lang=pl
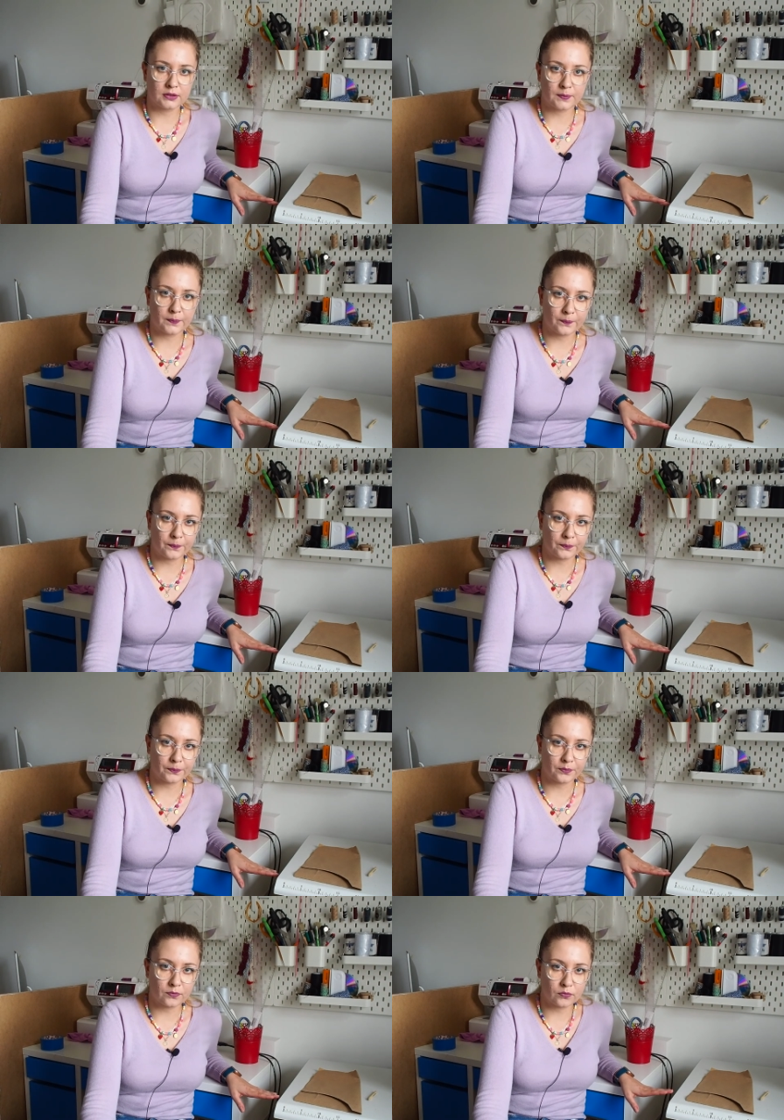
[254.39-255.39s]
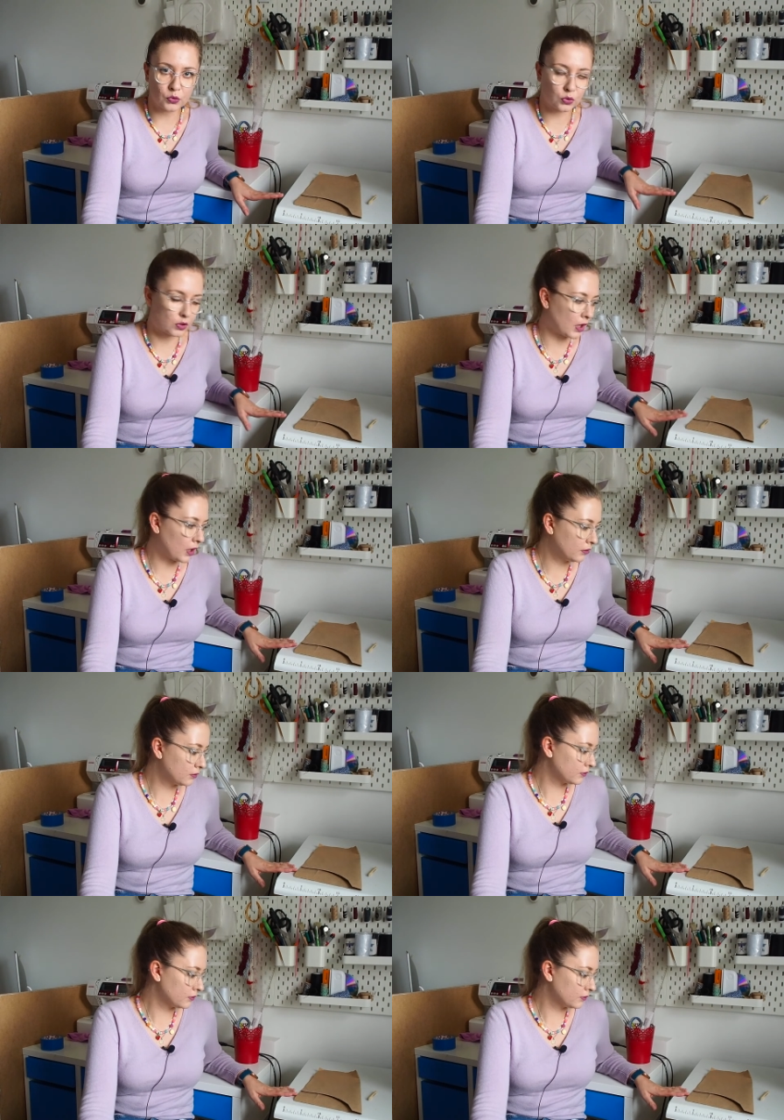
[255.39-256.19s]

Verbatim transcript: ym, biurka.